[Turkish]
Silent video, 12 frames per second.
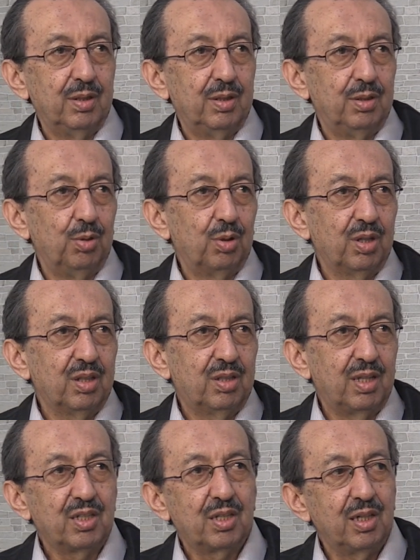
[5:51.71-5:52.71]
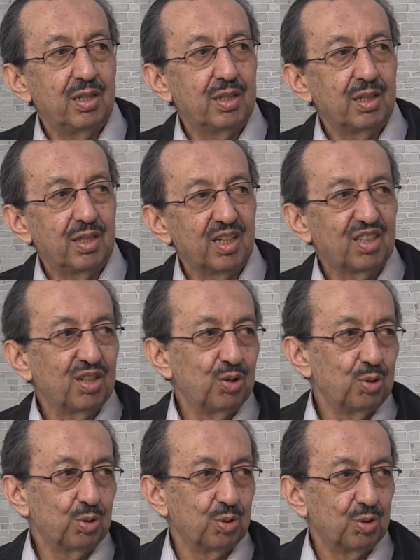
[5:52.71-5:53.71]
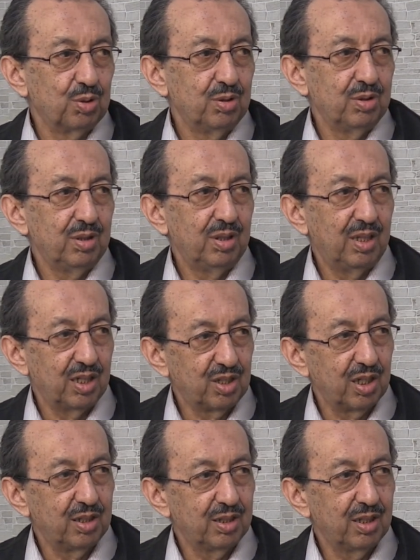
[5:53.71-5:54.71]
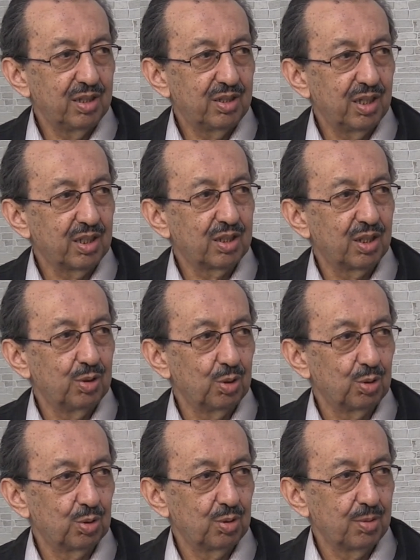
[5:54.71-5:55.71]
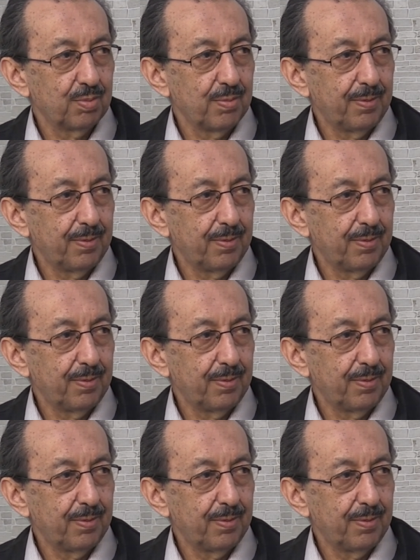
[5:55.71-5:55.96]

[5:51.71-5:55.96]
E, diyorlar ki tecellide tekrar yoktur tecellide tekrar yoktur.